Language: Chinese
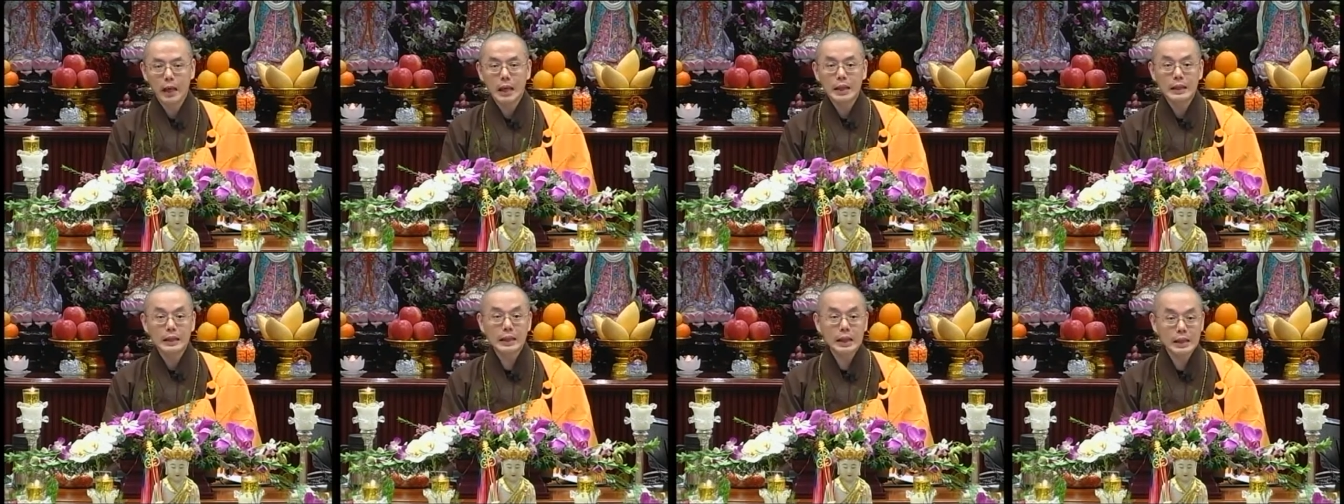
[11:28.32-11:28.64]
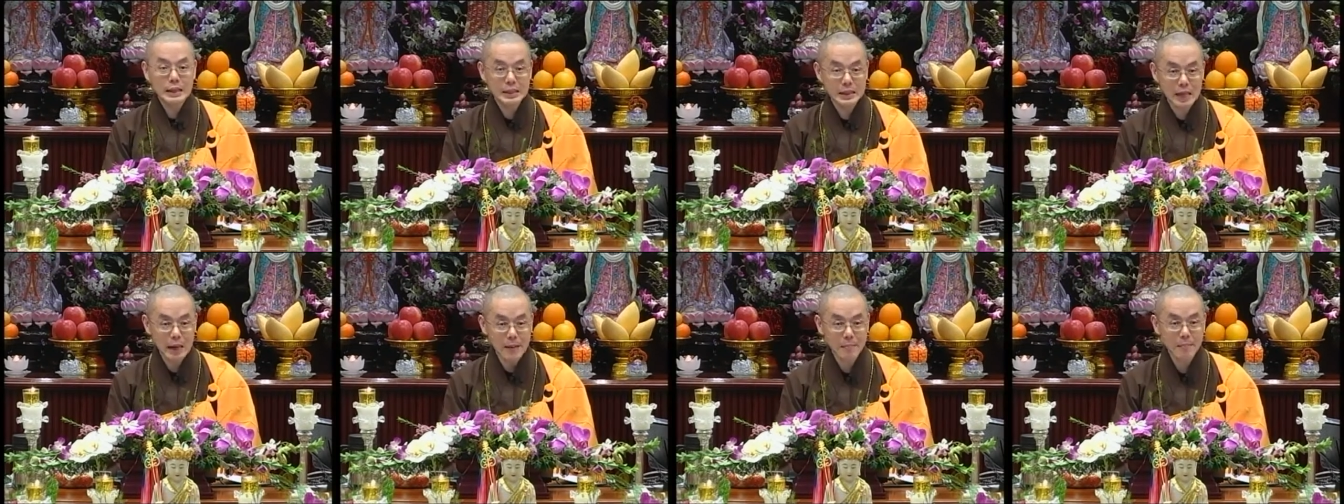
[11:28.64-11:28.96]
第
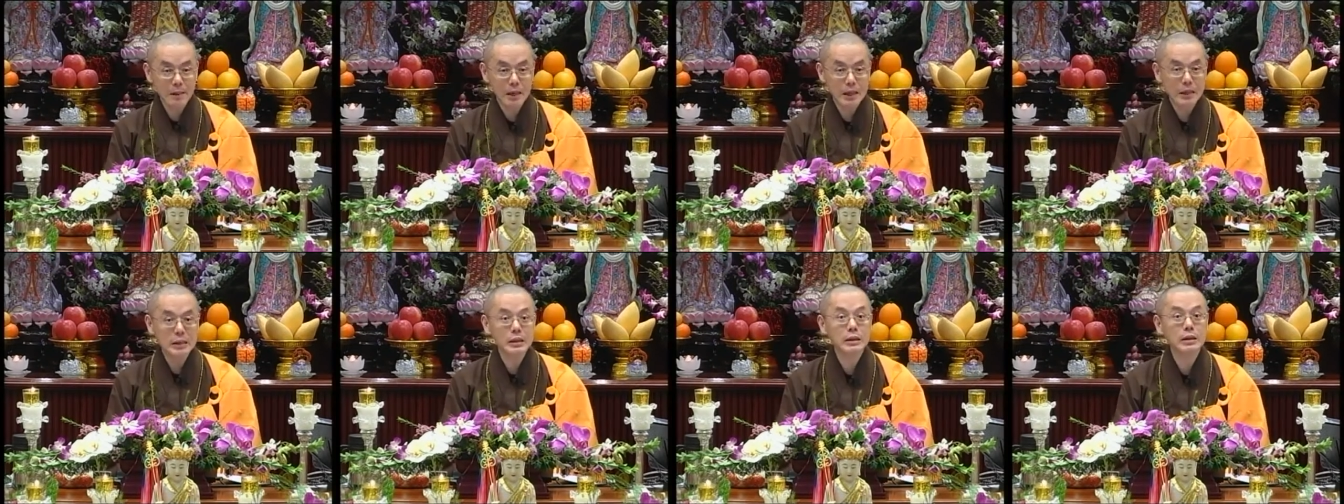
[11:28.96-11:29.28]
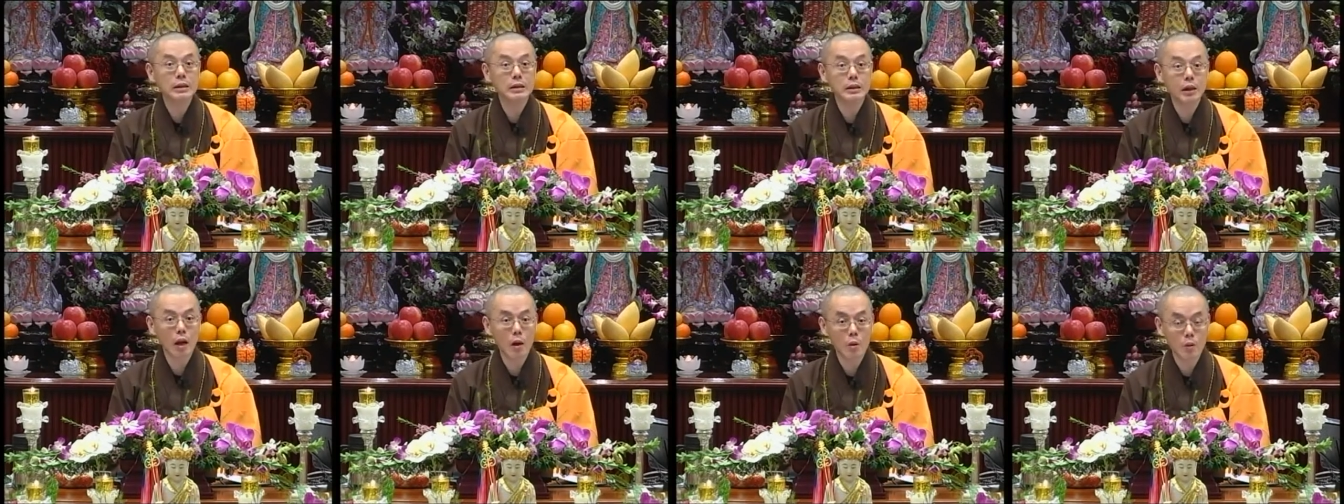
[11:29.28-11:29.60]
三名是
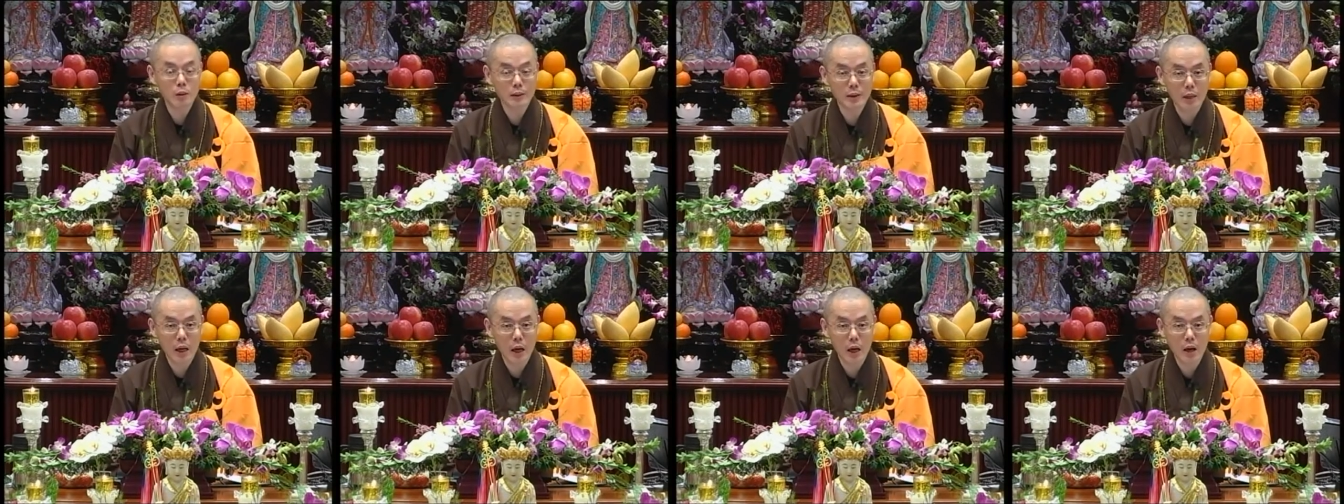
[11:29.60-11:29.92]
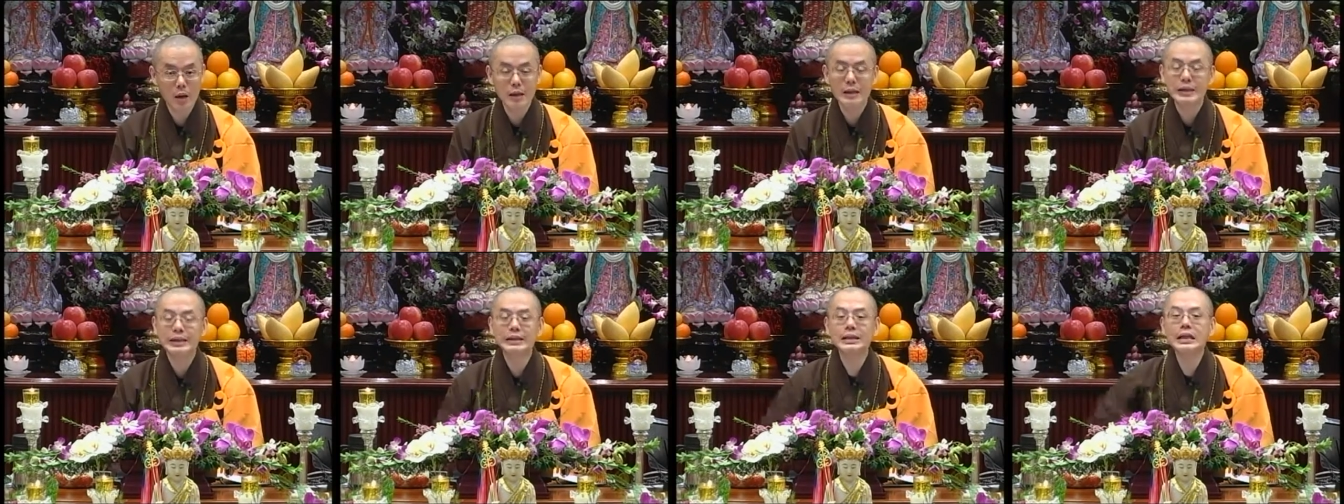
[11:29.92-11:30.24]
道教，
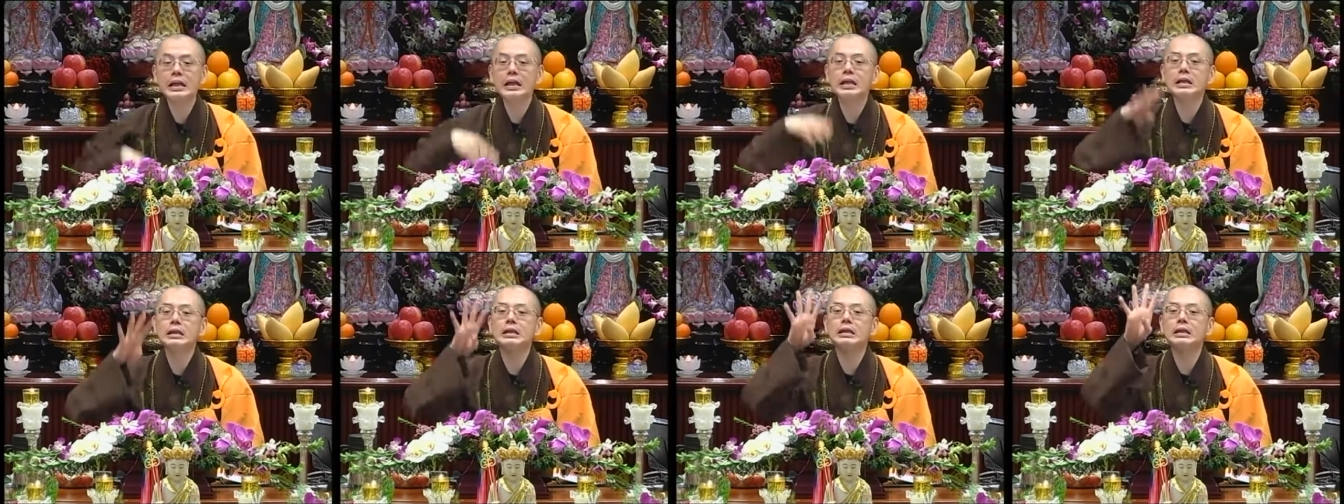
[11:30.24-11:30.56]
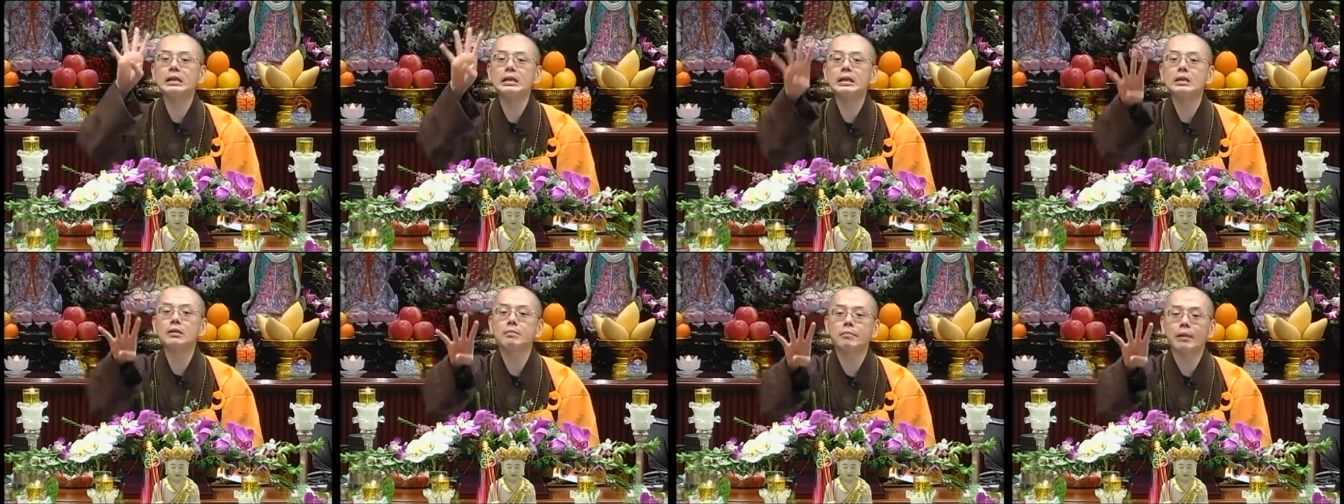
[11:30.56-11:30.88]
第
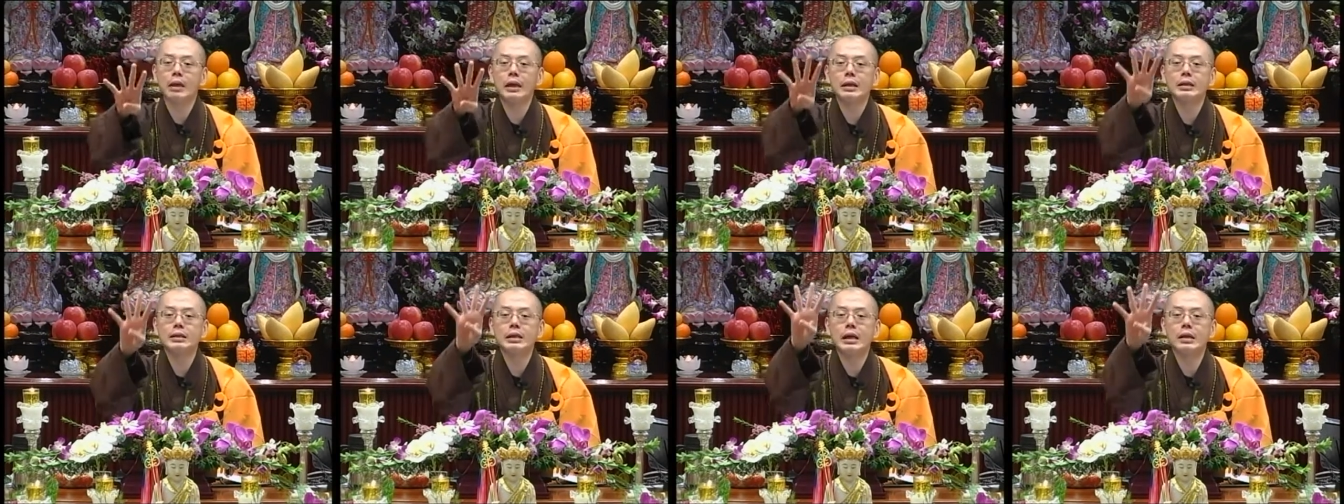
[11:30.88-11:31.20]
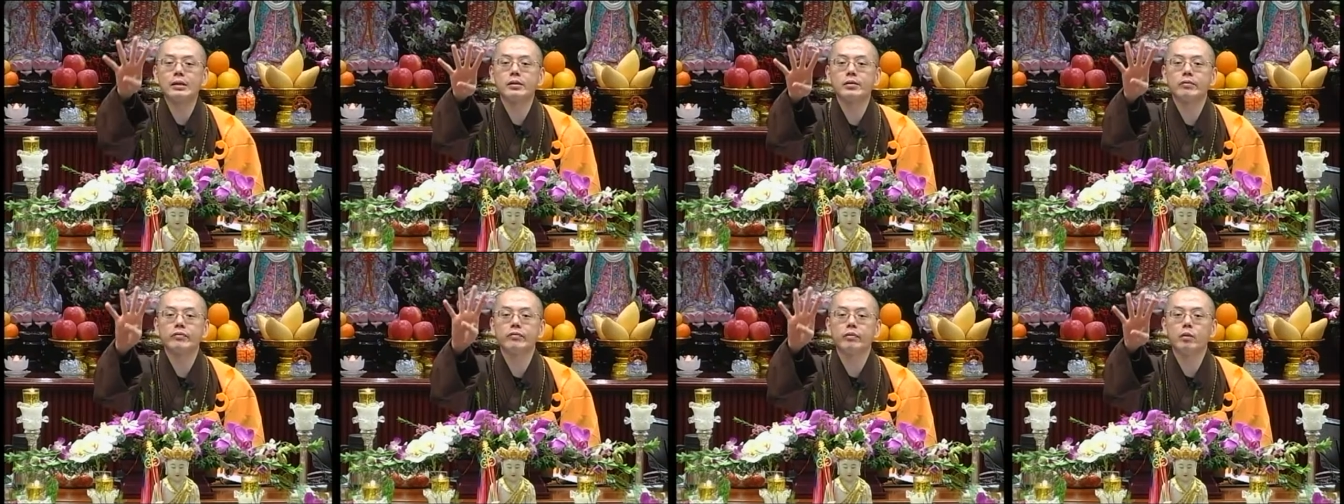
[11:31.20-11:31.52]
四名才
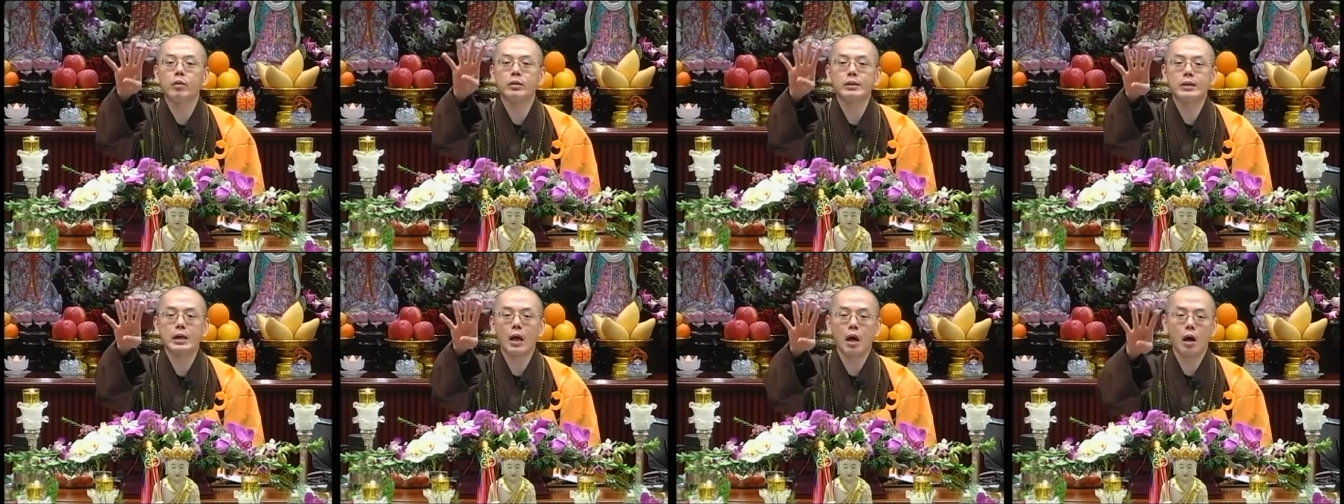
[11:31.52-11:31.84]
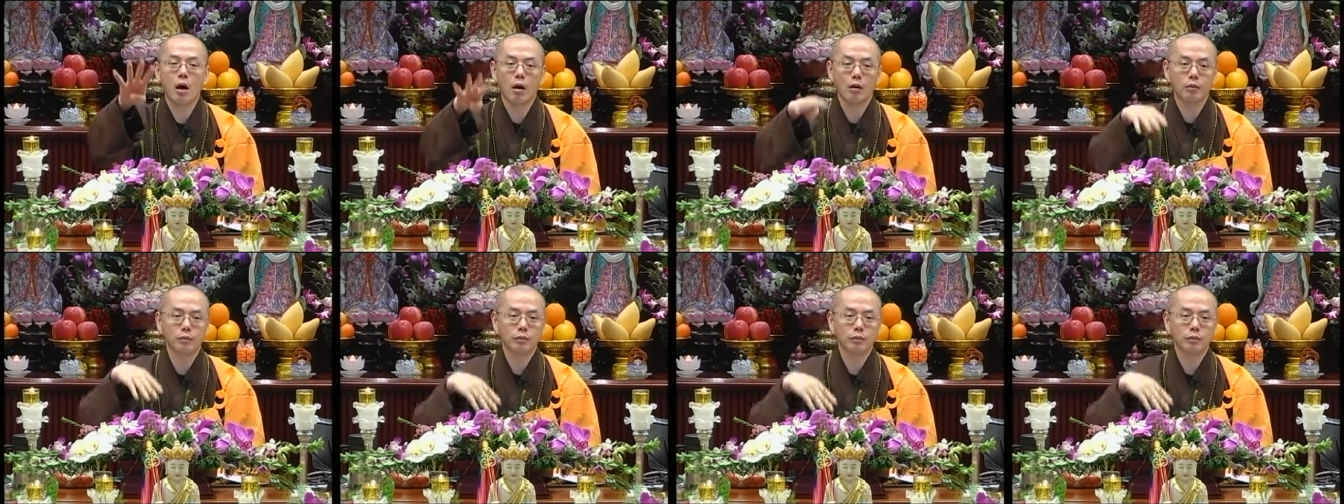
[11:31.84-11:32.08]
是佛教。